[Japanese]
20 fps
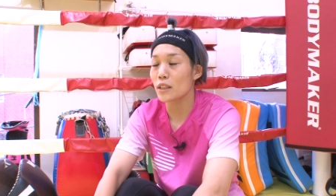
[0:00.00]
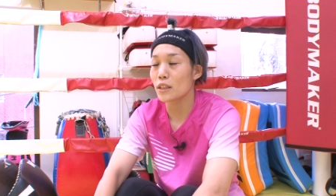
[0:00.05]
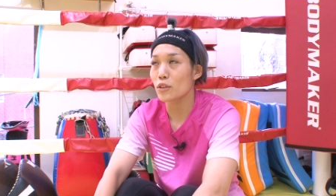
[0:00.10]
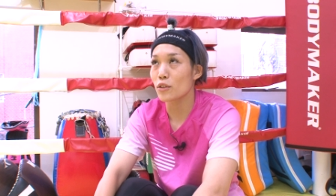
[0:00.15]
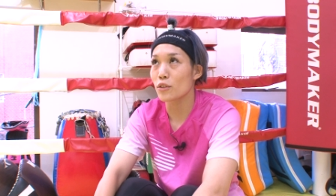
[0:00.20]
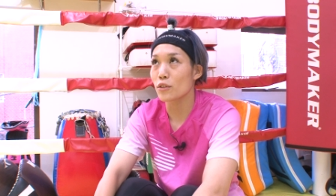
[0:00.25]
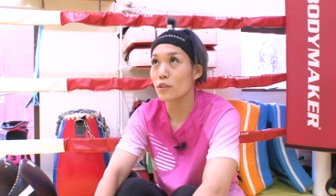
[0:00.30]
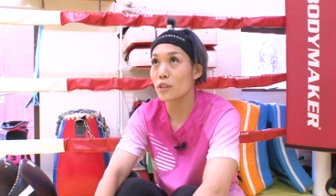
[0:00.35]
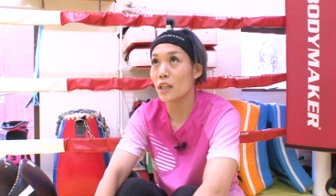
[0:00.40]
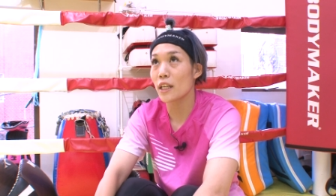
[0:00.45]

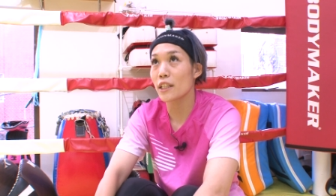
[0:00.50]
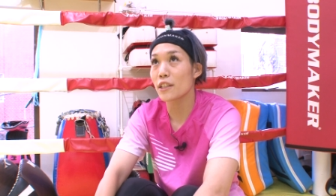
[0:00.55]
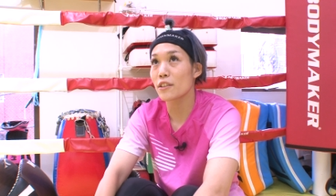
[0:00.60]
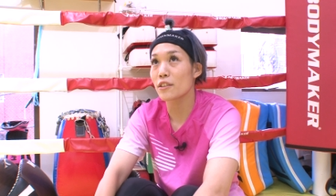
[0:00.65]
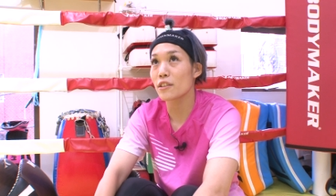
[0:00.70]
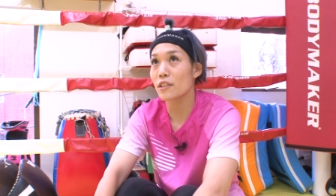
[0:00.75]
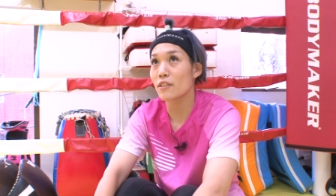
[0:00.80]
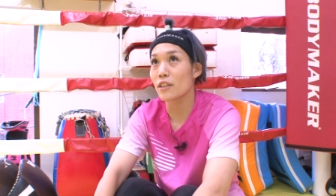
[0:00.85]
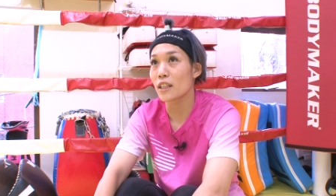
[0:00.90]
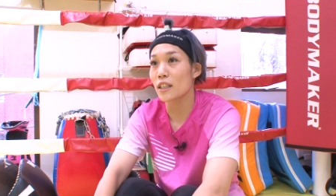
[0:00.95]
そのフライ
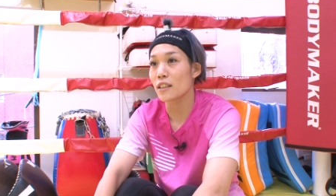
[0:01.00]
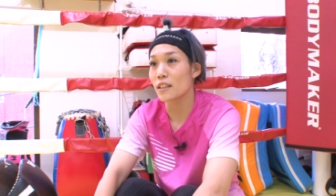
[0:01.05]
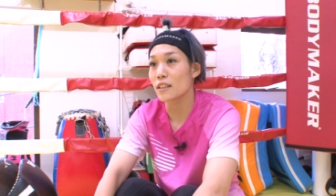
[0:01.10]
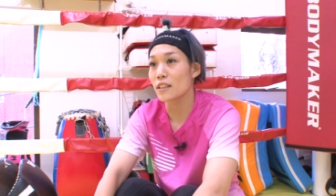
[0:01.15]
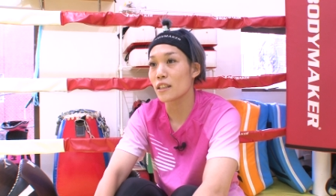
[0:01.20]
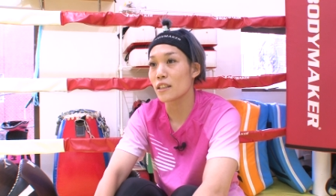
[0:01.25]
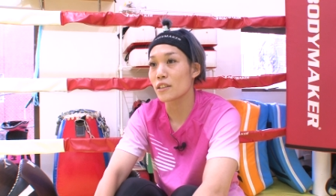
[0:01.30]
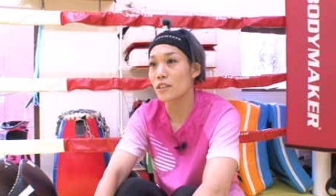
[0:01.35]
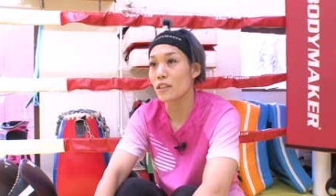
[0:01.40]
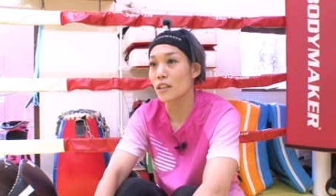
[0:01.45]
級ではかな
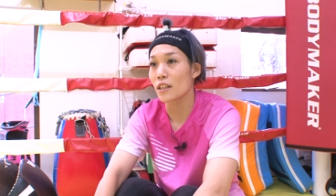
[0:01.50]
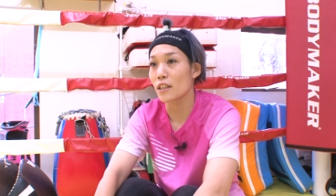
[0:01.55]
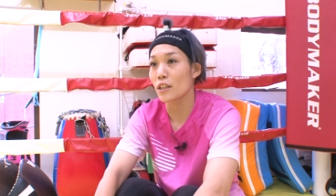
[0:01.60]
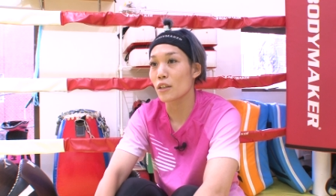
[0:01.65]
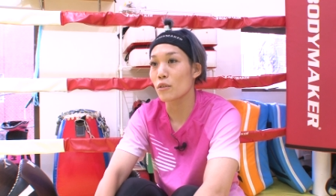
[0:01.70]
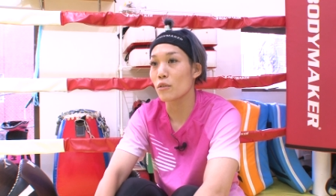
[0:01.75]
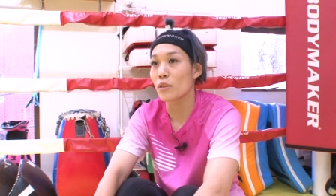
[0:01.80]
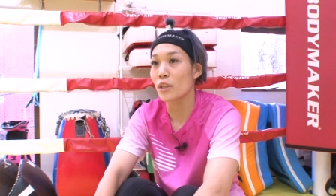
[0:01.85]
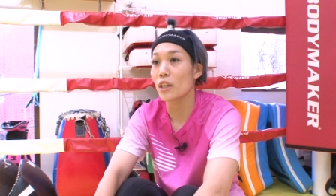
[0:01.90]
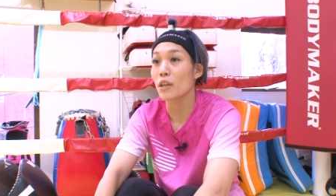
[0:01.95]
選手が
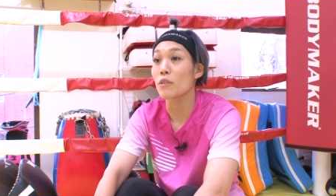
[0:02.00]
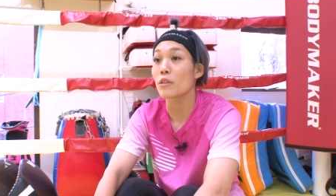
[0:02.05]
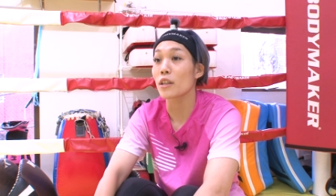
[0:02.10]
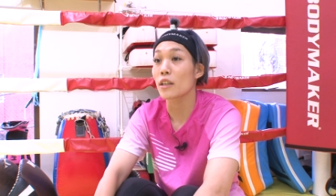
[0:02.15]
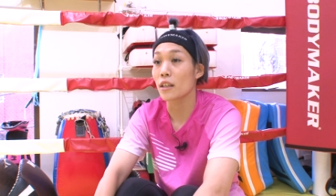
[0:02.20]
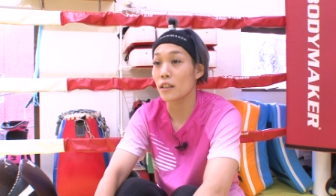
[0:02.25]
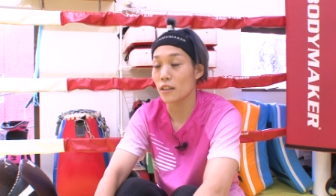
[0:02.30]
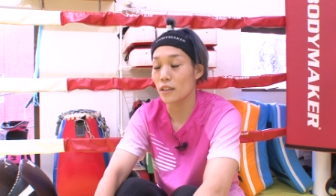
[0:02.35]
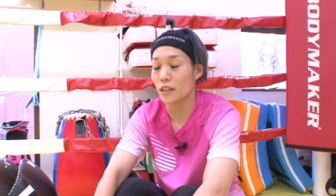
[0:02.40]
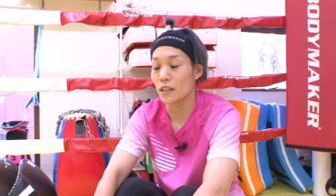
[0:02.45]
結構 KO で
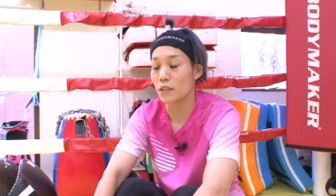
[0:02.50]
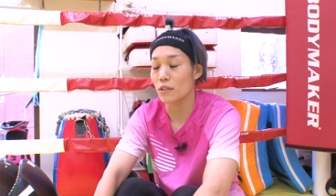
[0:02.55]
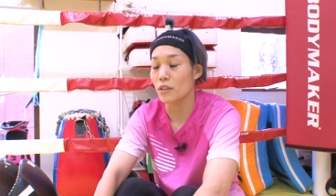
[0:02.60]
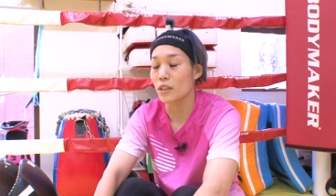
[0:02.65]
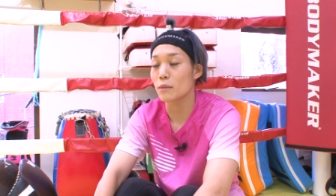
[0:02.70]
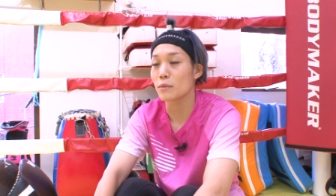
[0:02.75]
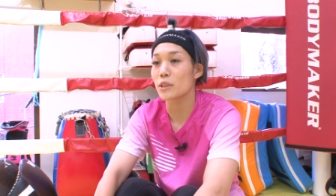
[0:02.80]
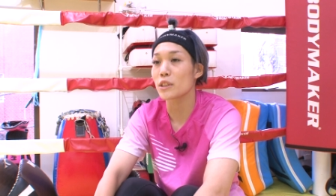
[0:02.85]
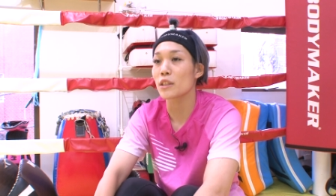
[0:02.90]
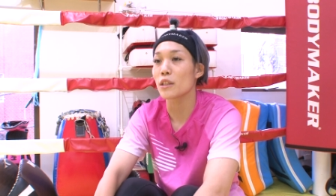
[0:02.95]
勝ったりと
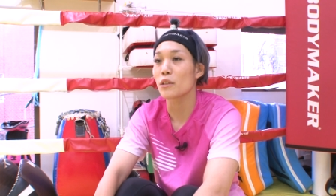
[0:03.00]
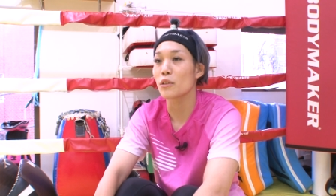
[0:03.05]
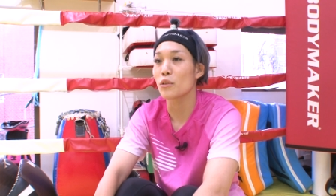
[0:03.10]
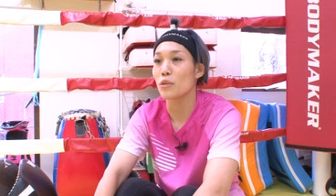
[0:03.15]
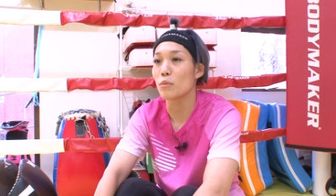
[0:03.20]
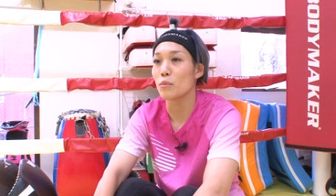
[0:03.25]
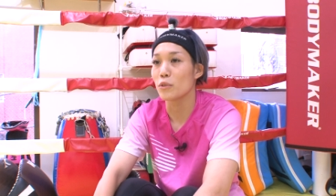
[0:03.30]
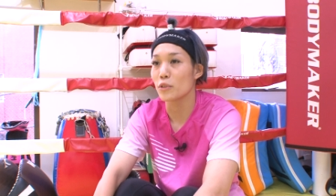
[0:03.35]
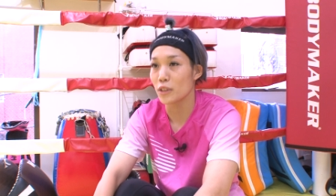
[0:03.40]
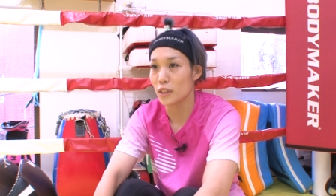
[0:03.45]
かもしてる
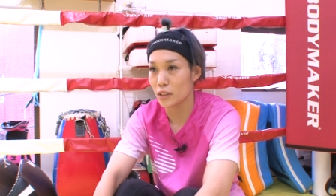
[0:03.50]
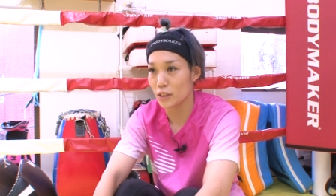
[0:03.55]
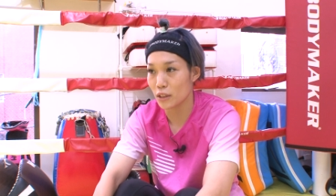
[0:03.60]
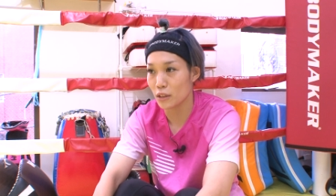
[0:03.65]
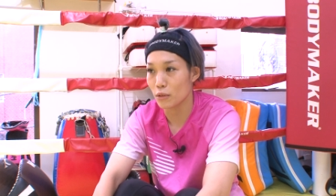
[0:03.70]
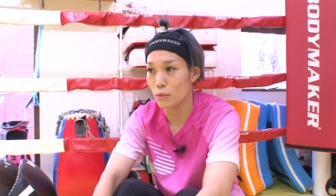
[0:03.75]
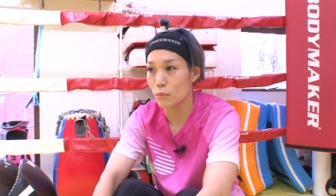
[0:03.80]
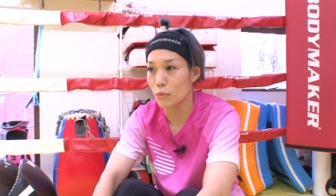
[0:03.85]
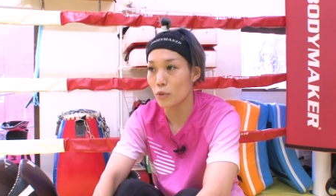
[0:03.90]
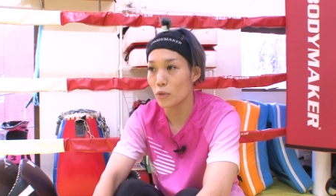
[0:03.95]
と思うんです
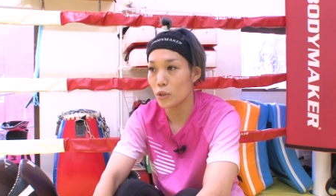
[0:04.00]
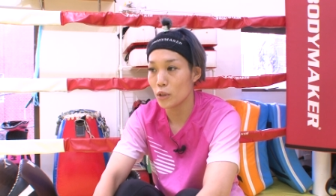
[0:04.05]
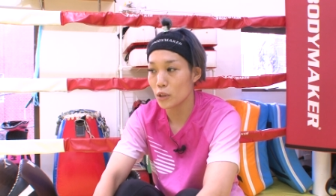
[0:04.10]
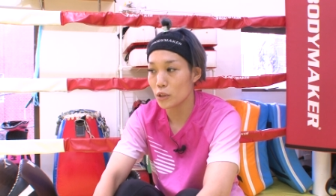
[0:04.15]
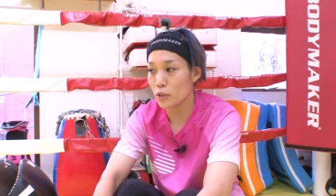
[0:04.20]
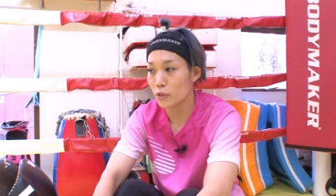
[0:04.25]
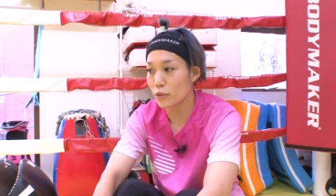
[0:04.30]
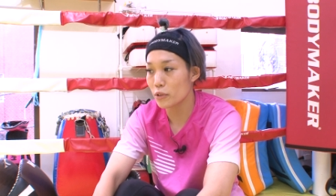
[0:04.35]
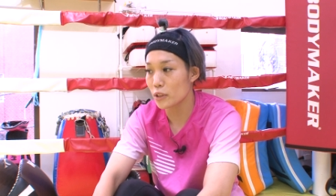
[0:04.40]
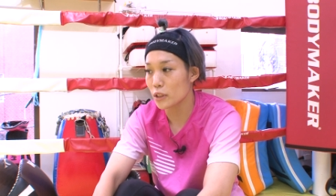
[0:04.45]
けども
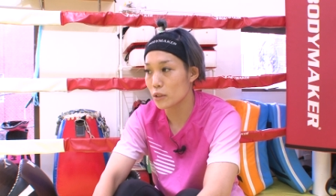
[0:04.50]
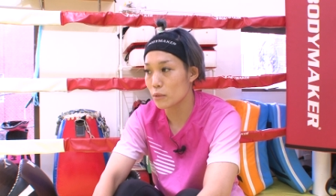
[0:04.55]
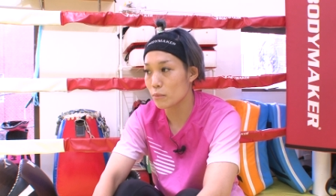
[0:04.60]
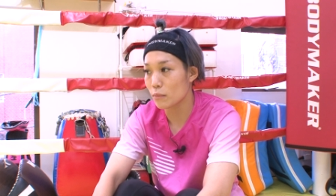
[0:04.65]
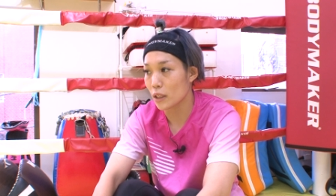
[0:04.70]
そこより、